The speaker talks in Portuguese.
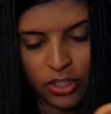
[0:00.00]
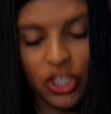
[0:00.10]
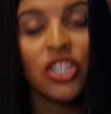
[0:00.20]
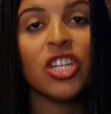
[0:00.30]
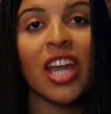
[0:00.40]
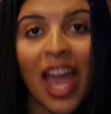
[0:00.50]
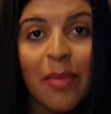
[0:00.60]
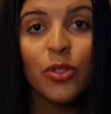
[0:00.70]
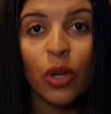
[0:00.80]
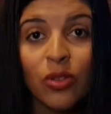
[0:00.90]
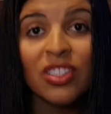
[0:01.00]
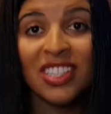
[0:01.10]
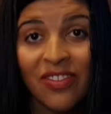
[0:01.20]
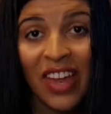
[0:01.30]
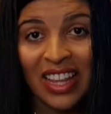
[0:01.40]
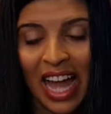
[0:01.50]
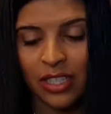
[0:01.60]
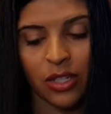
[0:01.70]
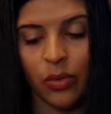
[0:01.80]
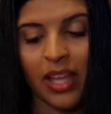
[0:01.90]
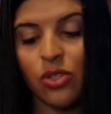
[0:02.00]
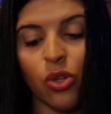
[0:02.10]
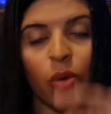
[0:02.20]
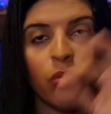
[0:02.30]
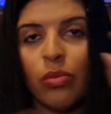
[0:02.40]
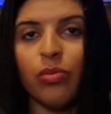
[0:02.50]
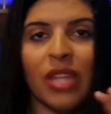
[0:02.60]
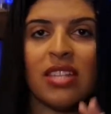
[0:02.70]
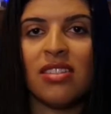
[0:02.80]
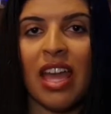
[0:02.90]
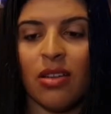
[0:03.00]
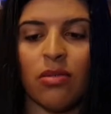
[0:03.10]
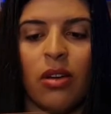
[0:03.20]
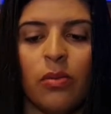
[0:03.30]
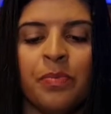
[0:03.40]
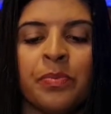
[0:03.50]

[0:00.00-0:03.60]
Gente, é biscoito de verdade, não é só um desenho, não.